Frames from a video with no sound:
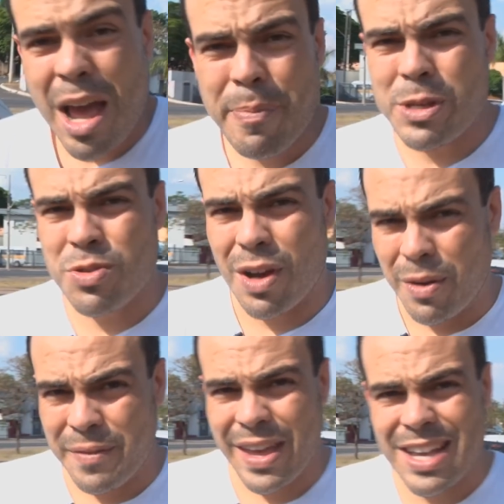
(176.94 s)
É,
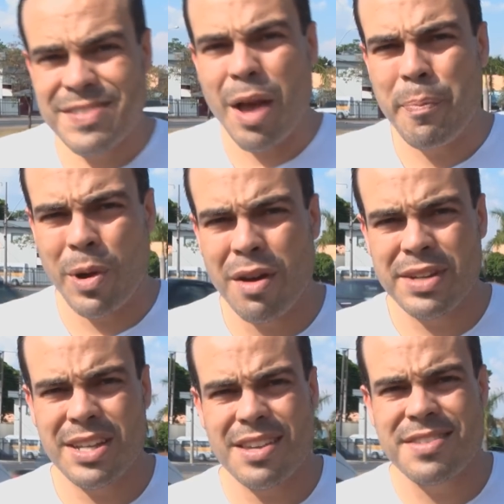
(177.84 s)
pessoal, essa é a
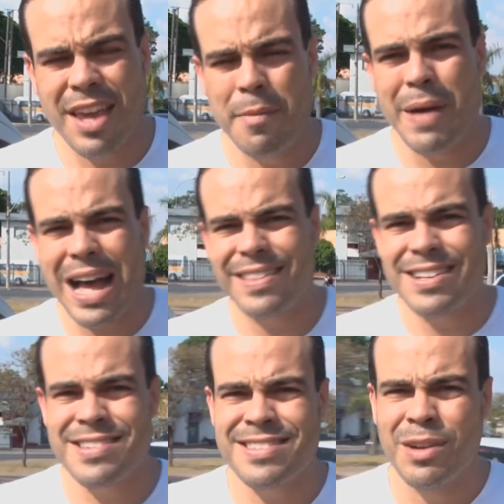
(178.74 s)
prova de que as
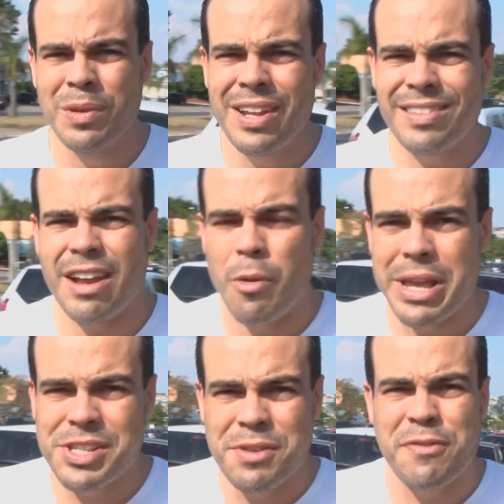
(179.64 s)
queimadas estão
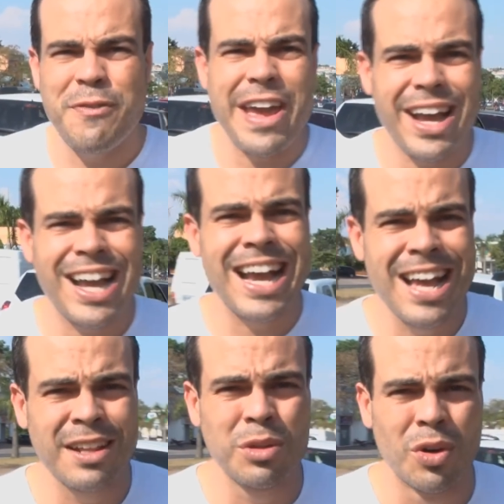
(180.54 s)
literalmente
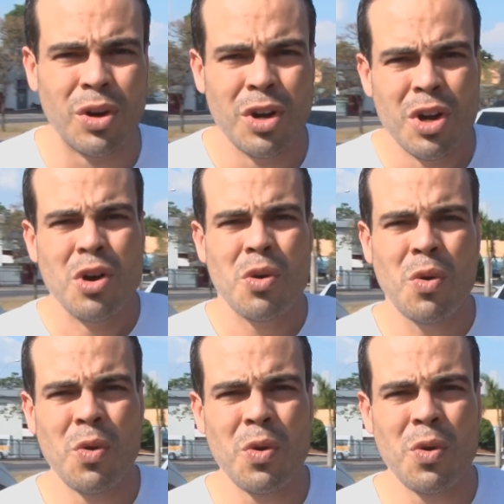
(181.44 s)
ferrando com